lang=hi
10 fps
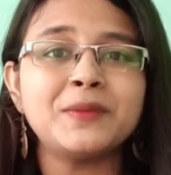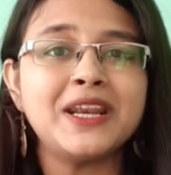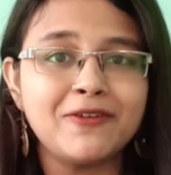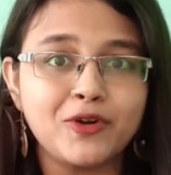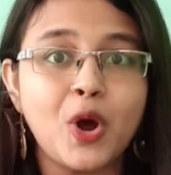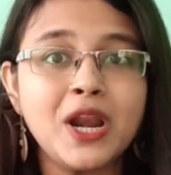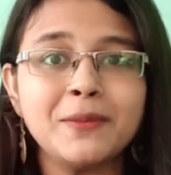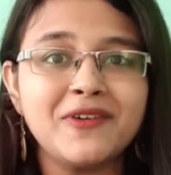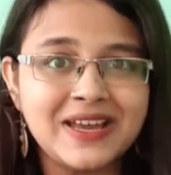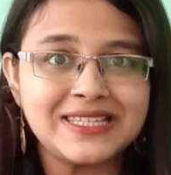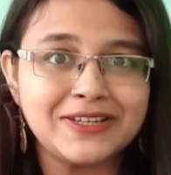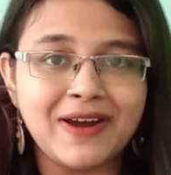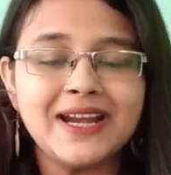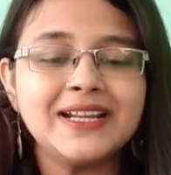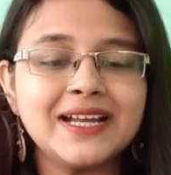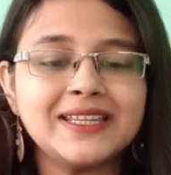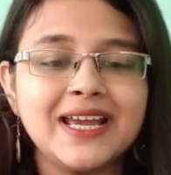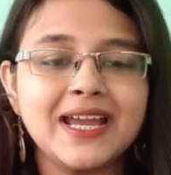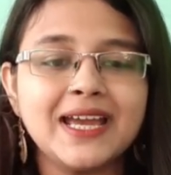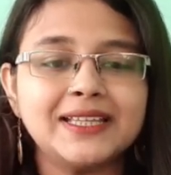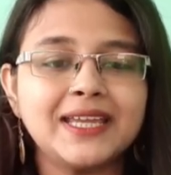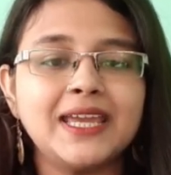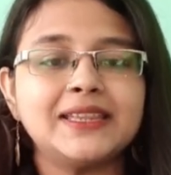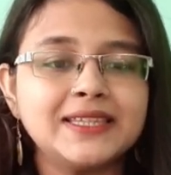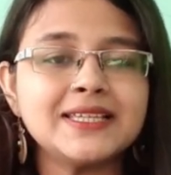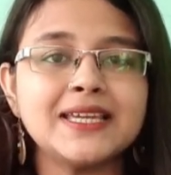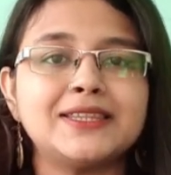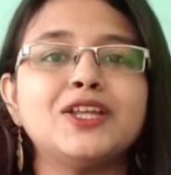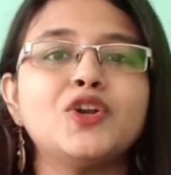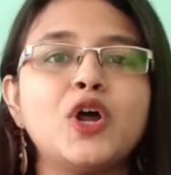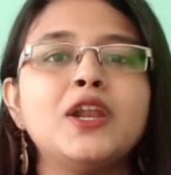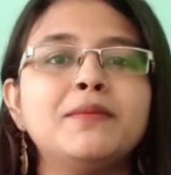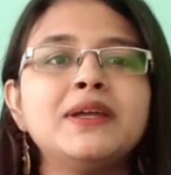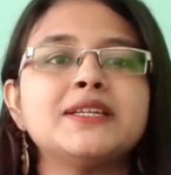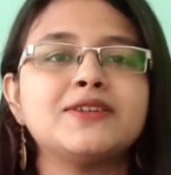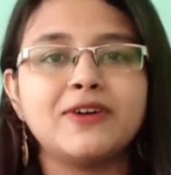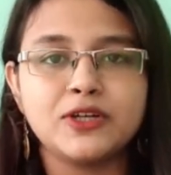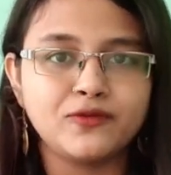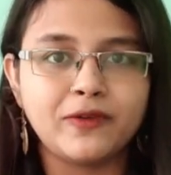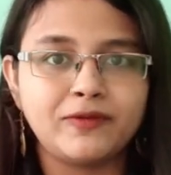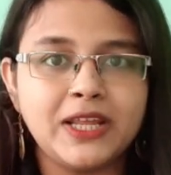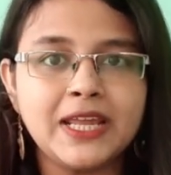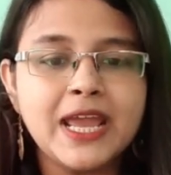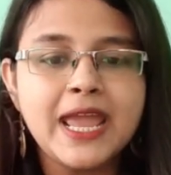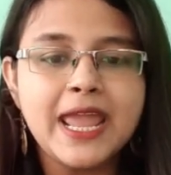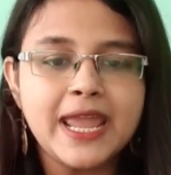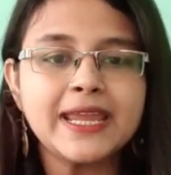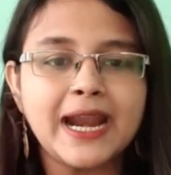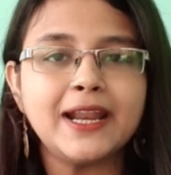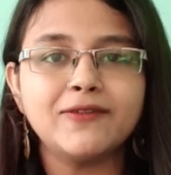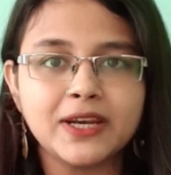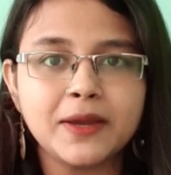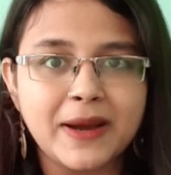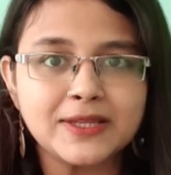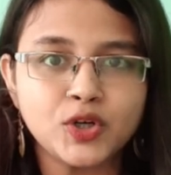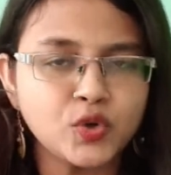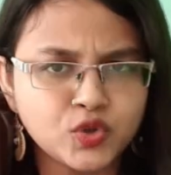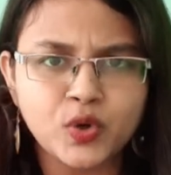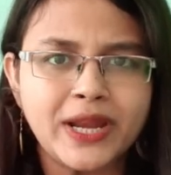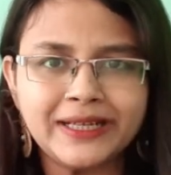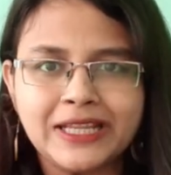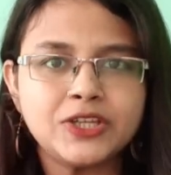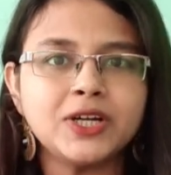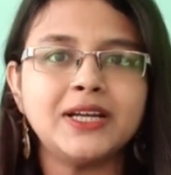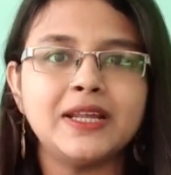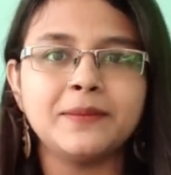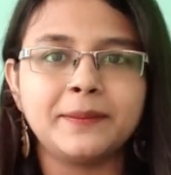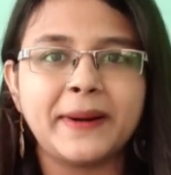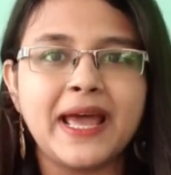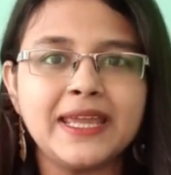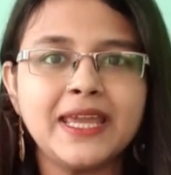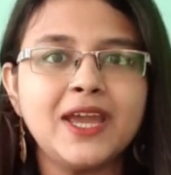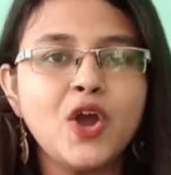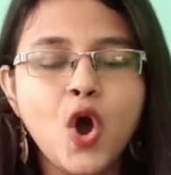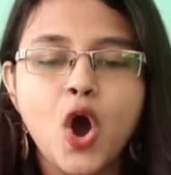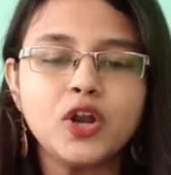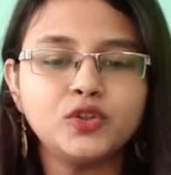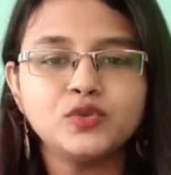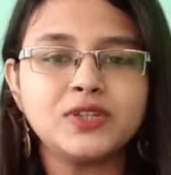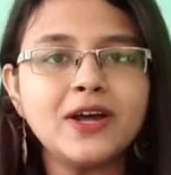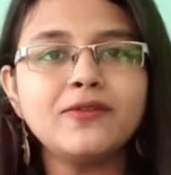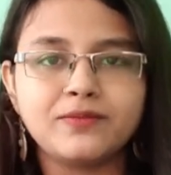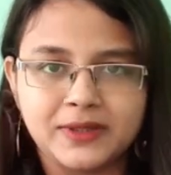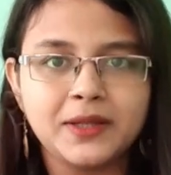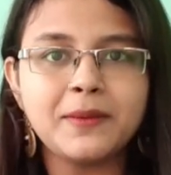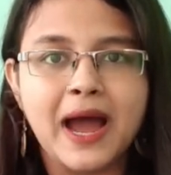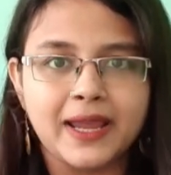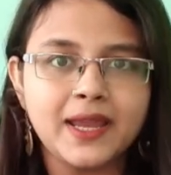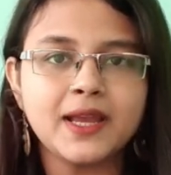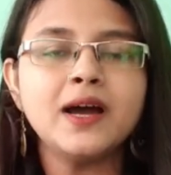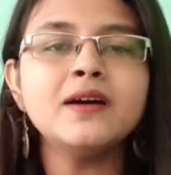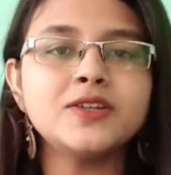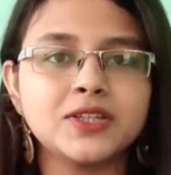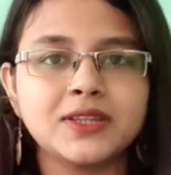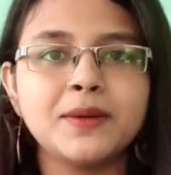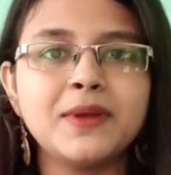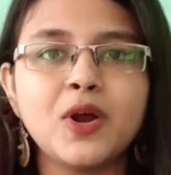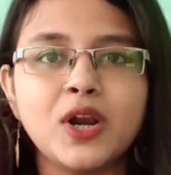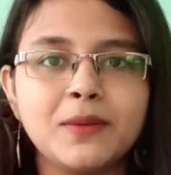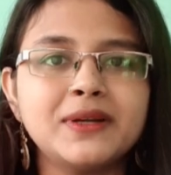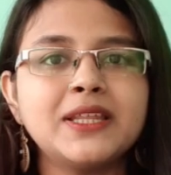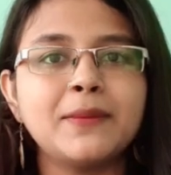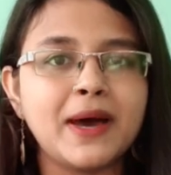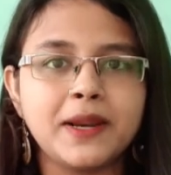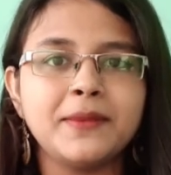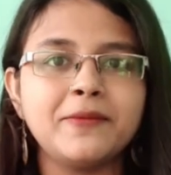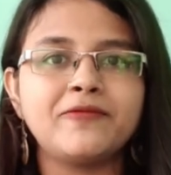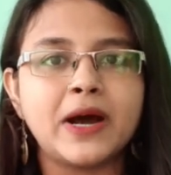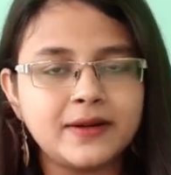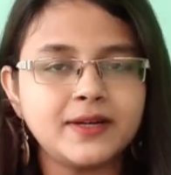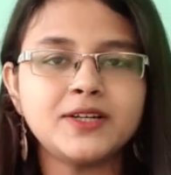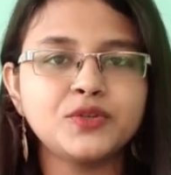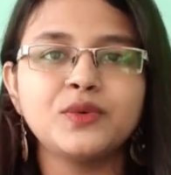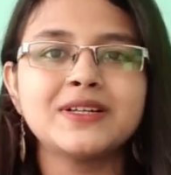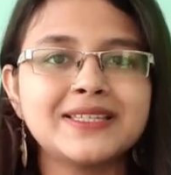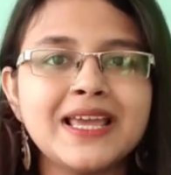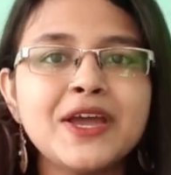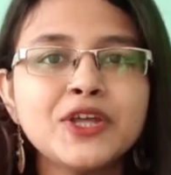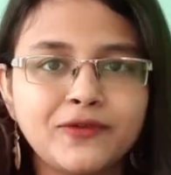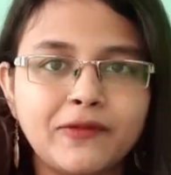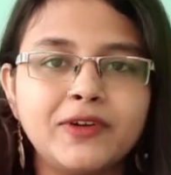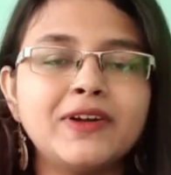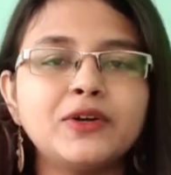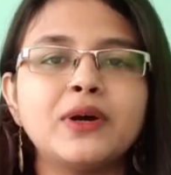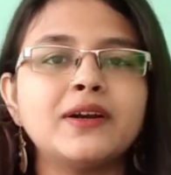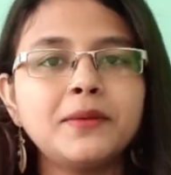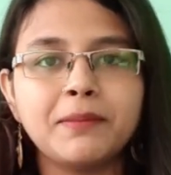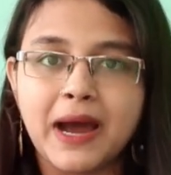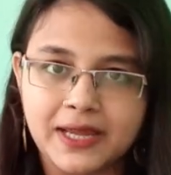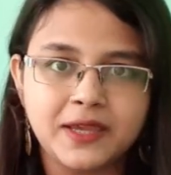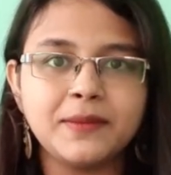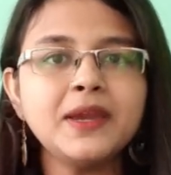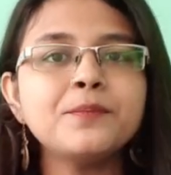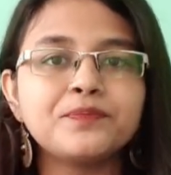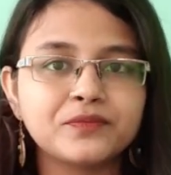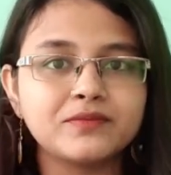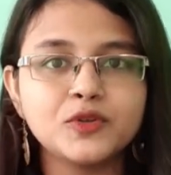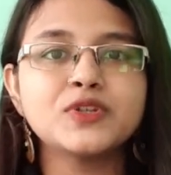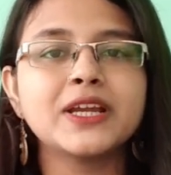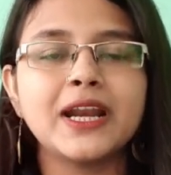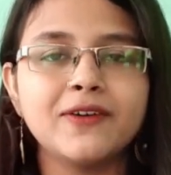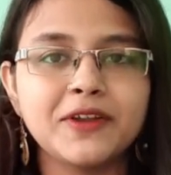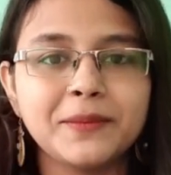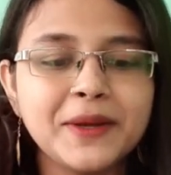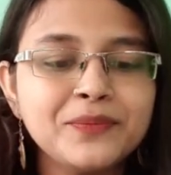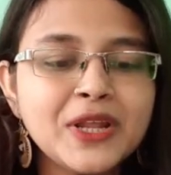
में रोल नंबर वाइज डिवाइड कर दिया गया था कि इतना से इतना रोल नंबर जैसे वन टू फिफ्टी एक कैडेवर के पास रहो उसको एक टीचर टीम पढ़ाएंगे और दूसरा मतलब आगे का जितने भी रोल नंबर थे हमारे में हंड्रेड स्टूडेंट्स थे तो फिफ्टी वन टू हंड्रेड बाकी में दूसरे कैडेवर में